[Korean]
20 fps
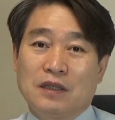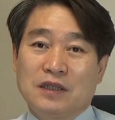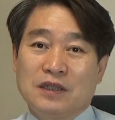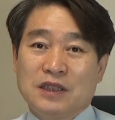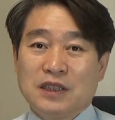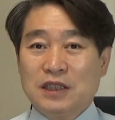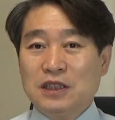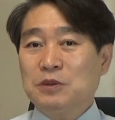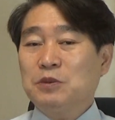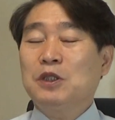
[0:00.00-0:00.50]

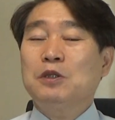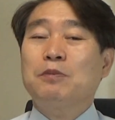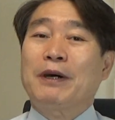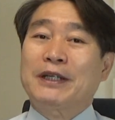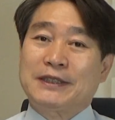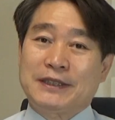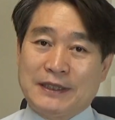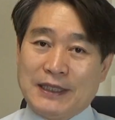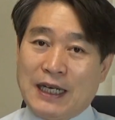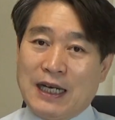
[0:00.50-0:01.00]
신임을
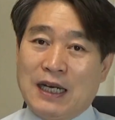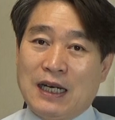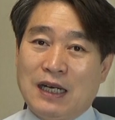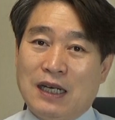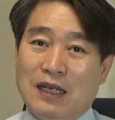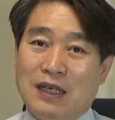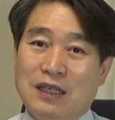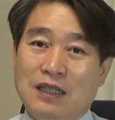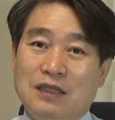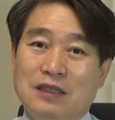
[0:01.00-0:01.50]
받자
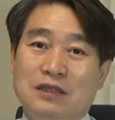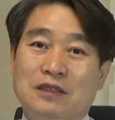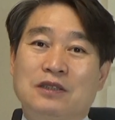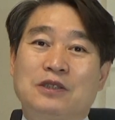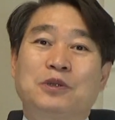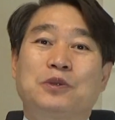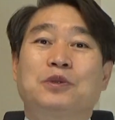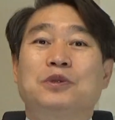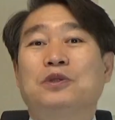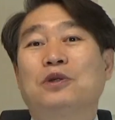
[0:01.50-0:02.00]

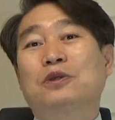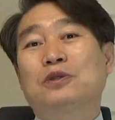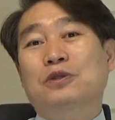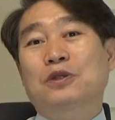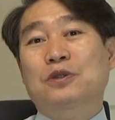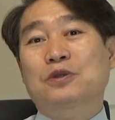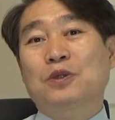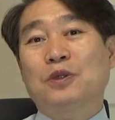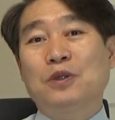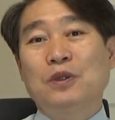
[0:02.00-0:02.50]
그리고
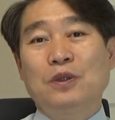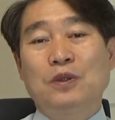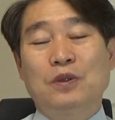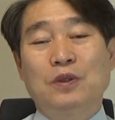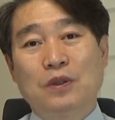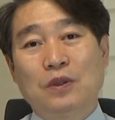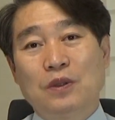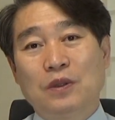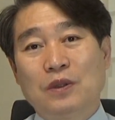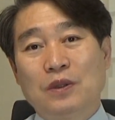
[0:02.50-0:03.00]
여기서도
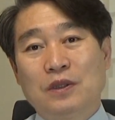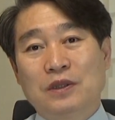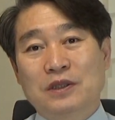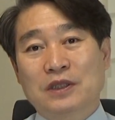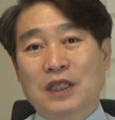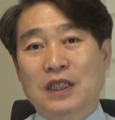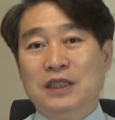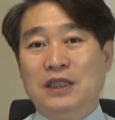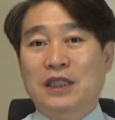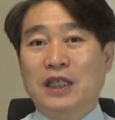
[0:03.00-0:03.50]

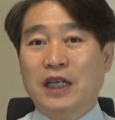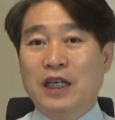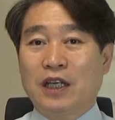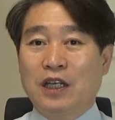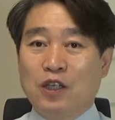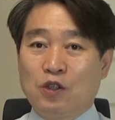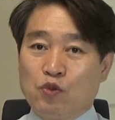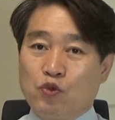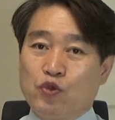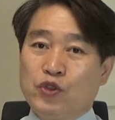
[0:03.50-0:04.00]

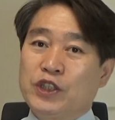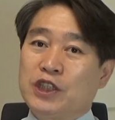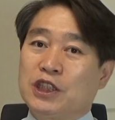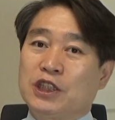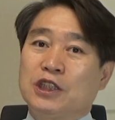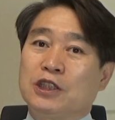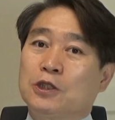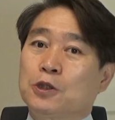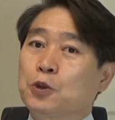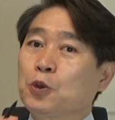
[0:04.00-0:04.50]
자기의
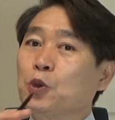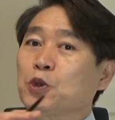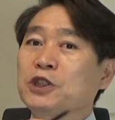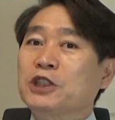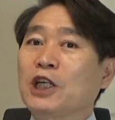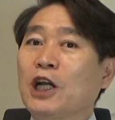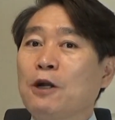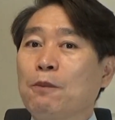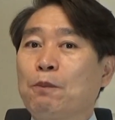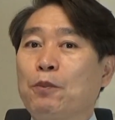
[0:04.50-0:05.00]
위치,
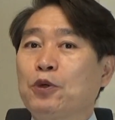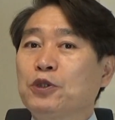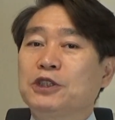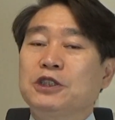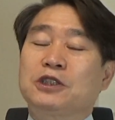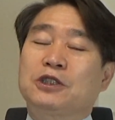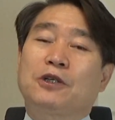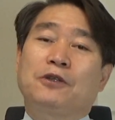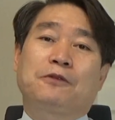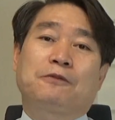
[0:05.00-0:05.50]
소셜
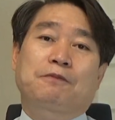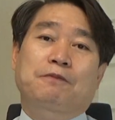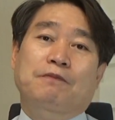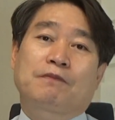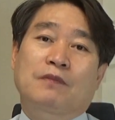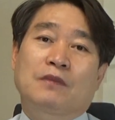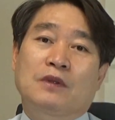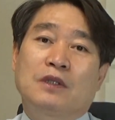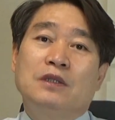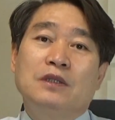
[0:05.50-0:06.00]

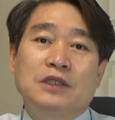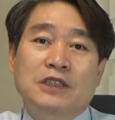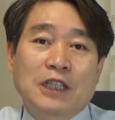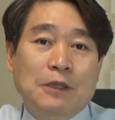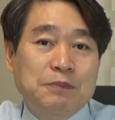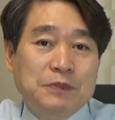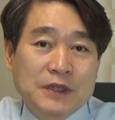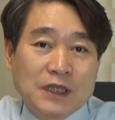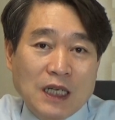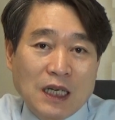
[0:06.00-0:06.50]
포지션을
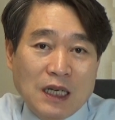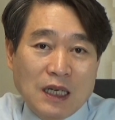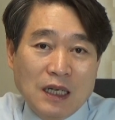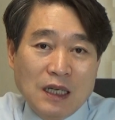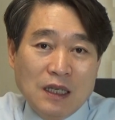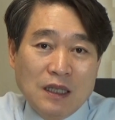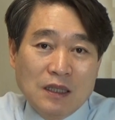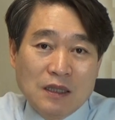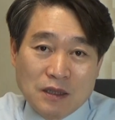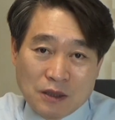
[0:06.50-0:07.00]
잡자
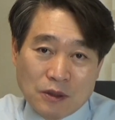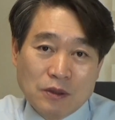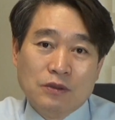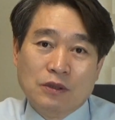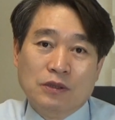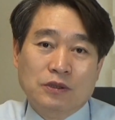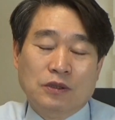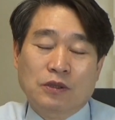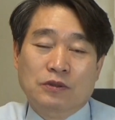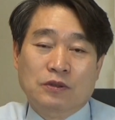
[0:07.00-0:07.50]
이런
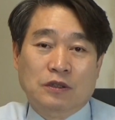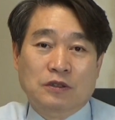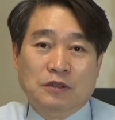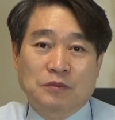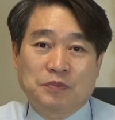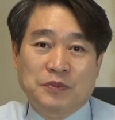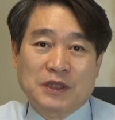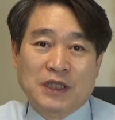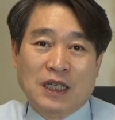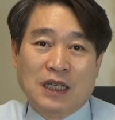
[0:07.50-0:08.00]

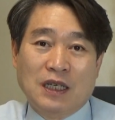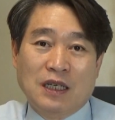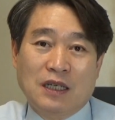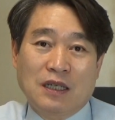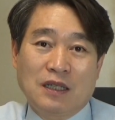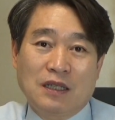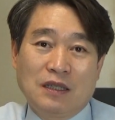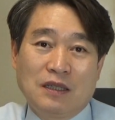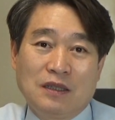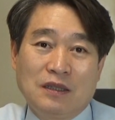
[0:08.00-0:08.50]
것이었습니다
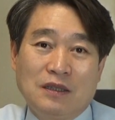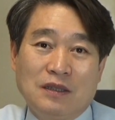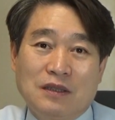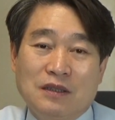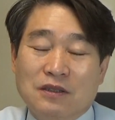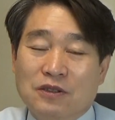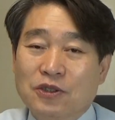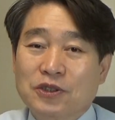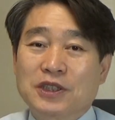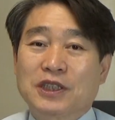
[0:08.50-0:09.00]

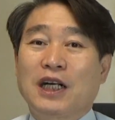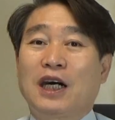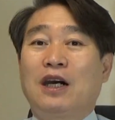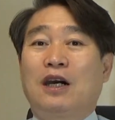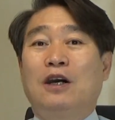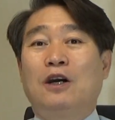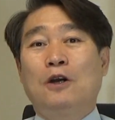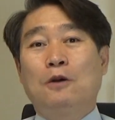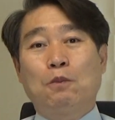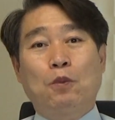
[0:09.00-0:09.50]

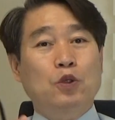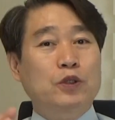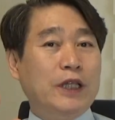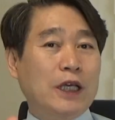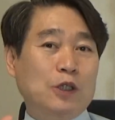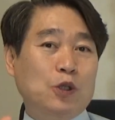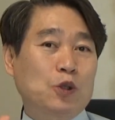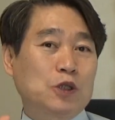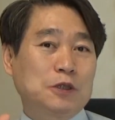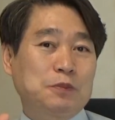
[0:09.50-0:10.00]
그러니까
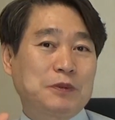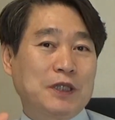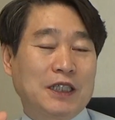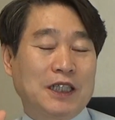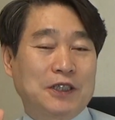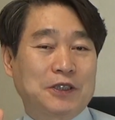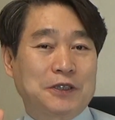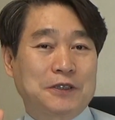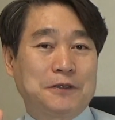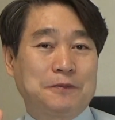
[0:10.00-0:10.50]
모택동
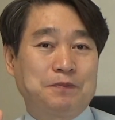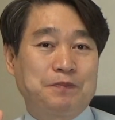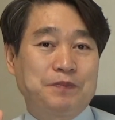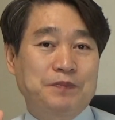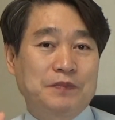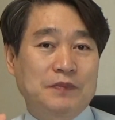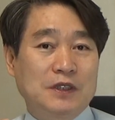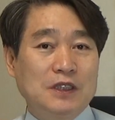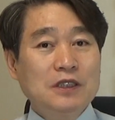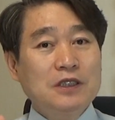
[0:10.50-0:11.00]

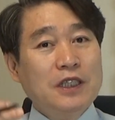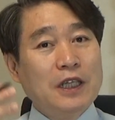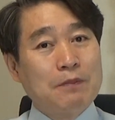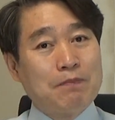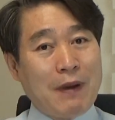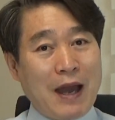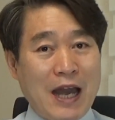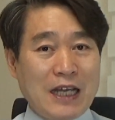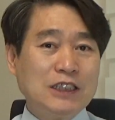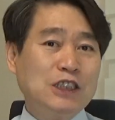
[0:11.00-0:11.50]
입장에서는 이때
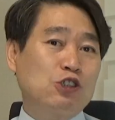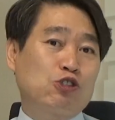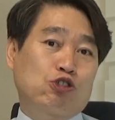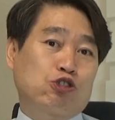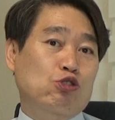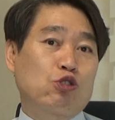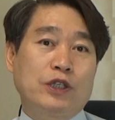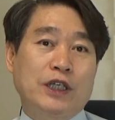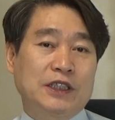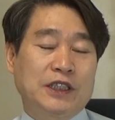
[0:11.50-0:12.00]
많이
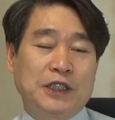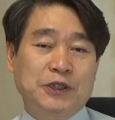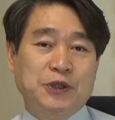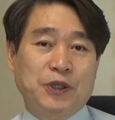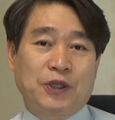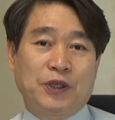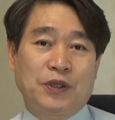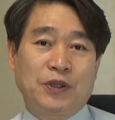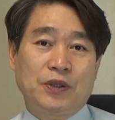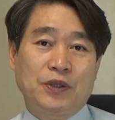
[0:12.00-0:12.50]
죽어야
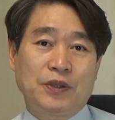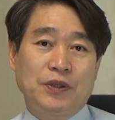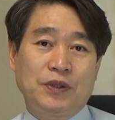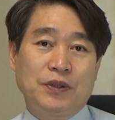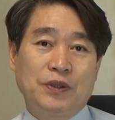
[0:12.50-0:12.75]
되죠.